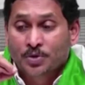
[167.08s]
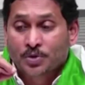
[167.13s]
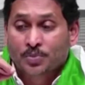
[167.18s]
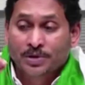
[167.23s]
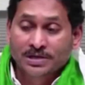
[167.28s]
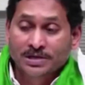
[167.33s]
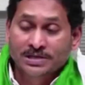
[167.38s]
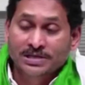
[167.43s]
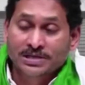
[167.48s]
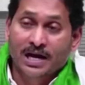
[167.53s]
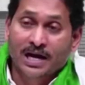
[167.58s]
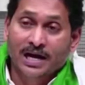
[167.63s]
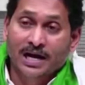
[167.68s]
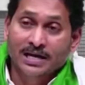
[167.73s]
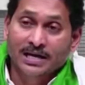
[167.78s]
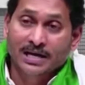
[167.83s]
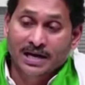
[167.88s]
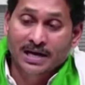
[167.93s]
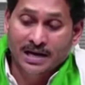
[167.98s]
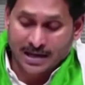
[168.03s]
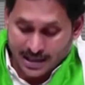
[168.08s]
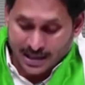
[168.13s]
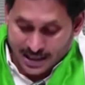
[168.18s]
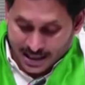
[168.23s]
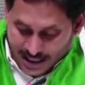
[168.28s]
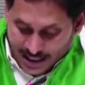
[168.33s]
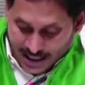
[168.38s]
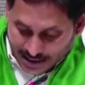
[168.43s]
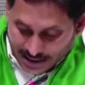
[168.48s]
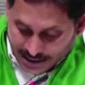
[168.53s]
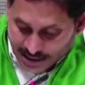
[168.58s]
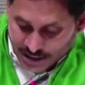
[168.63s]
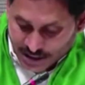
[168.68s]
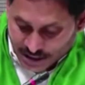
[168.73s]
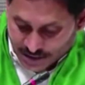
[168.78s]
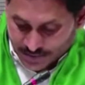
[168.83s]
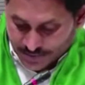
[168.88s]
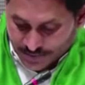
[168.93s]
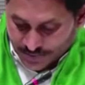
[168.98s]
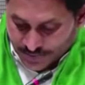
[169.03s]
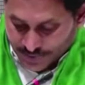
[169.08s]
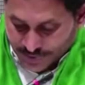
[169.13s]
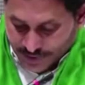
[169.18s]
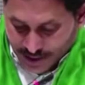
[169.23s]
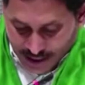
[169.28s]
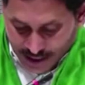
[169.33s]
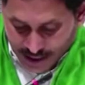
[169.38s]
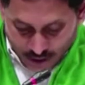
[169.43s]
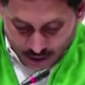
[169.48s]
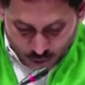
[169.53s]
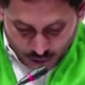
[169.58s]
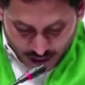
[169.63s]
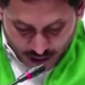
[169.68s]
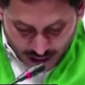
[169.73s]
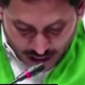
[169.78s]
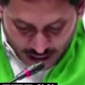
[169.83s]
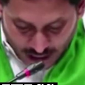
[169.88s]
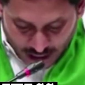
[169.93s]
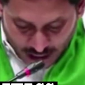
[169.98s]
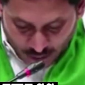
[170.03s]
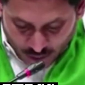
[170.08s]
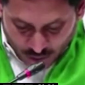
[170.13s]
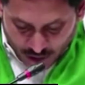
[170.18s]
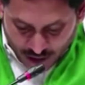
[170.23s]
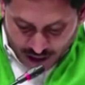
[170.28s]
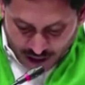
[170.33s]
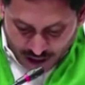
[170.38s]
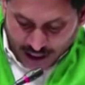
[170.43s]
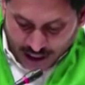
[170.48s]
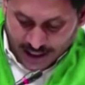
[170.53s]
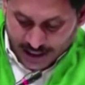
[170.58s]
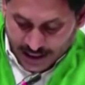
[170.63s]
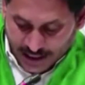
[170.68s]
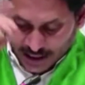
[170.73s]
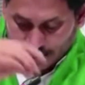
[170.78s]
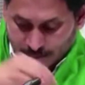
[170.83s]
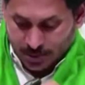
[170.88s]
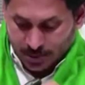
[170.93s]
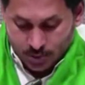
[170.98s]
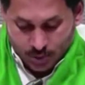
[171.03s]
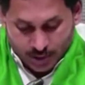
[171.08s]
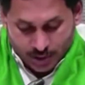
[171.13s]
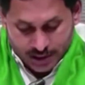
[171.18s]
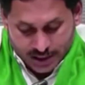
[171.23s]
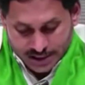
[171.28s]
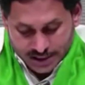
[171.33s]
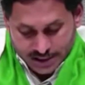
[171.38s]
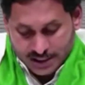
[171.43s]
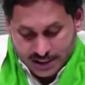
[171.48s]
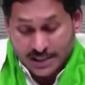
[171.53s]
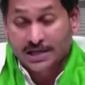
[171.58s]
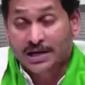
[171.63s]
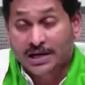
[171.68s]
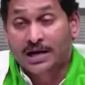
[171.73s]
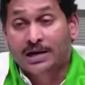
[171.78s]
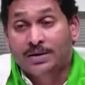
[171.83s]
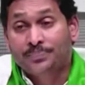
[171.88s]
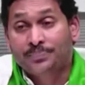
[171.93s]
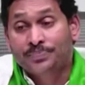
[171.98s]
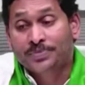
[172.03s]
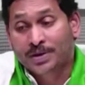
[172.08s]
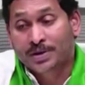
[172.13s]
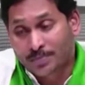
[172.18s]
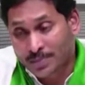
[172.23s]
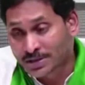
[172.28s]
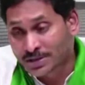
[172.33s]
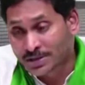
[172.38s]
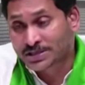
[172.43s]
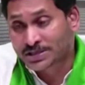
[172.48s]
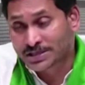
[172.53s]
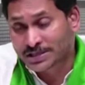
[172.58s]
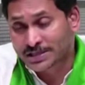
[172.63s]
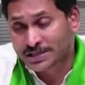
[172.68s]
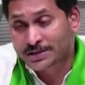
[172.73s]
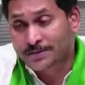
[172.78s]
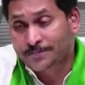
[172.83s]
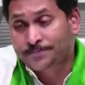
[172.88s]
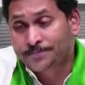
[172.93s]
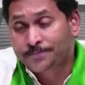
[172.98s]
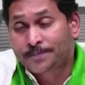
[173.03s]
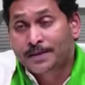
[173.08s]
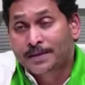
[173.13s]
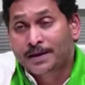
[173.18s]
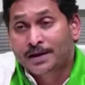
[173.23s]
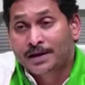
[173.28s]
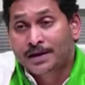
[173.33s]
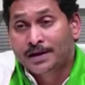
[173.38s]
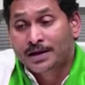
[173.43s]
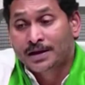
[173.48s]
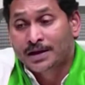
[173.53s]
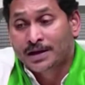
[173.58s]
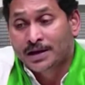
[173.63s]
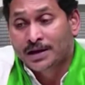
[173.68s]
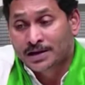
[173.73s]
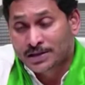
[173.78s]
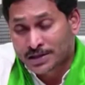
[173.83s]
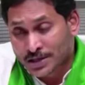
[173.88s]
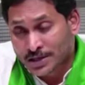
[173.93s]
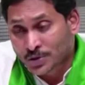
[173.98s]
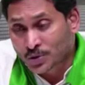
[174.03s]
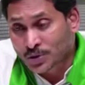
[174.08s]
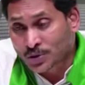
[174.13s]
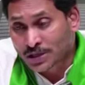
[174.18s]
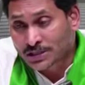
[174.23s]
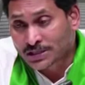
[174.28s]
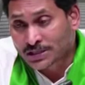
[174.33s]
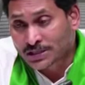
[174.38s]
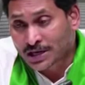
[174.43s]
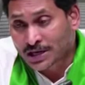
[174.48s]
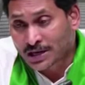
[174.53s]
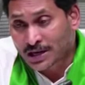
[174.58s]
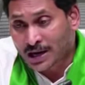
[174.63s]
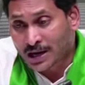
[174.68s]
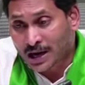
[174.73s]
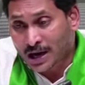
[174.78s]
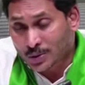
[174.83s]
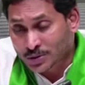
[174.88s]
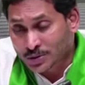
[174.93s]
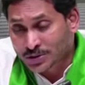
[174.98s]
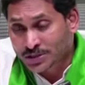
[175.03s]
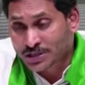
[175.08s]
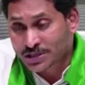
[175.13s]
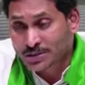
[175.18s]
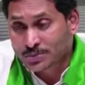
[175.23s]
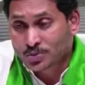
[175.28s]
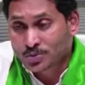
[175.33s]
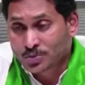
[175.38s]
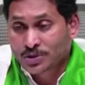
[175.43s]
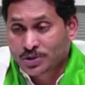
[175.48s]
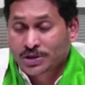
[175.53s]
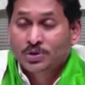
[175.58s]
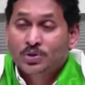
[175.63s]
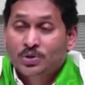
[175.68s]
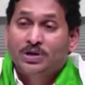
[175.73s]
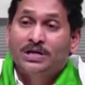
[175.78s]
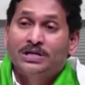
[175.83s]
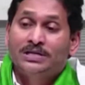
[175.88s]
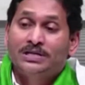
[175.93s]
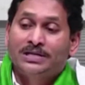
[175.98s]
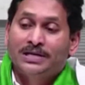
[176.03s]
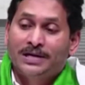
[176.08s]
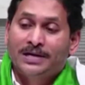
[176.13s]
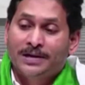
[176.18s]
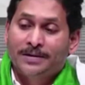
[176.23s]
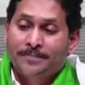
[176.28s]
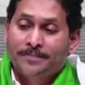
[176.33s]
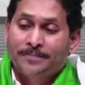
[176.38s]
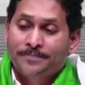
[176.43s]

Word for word: పెట్టుబడి సహాయంగా అందించాం ఈ ఒకే ఒక్క కార్యక్రమం ద్వారా జరిగిన మంచి ఇది ఇది ఎందుకంత అవసరము ఎందుకంత